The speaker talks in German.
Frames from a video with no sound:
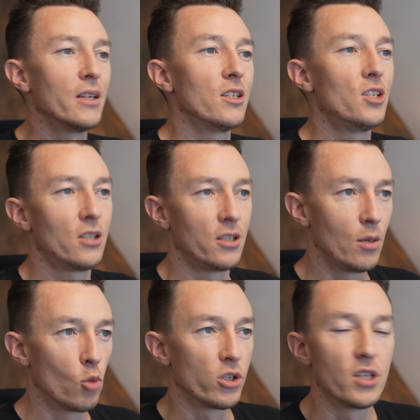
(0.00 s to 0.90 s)
Ich
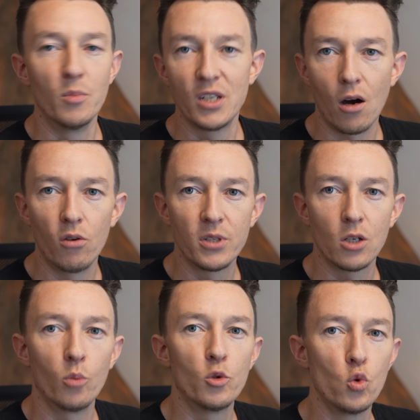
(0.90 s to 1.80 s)
nehme euch hier mit auf
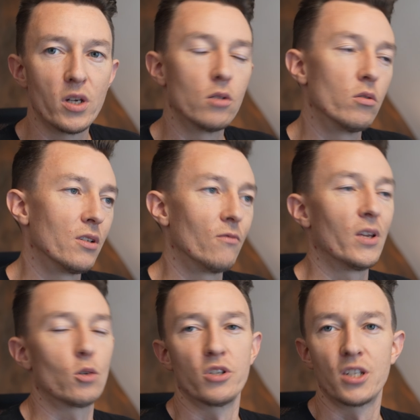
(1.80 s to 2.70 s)
den Computer und
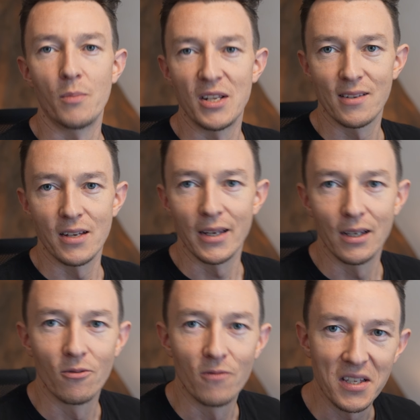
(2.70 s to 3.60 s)
werde euch da mal
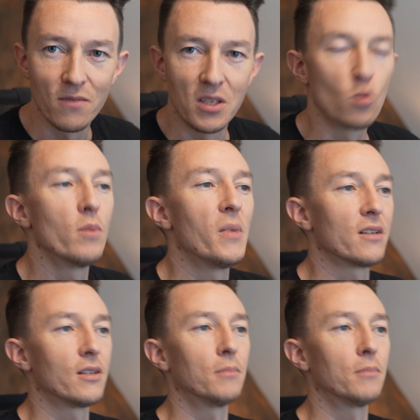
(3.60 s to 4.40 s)
zeigen, was wir so gemacht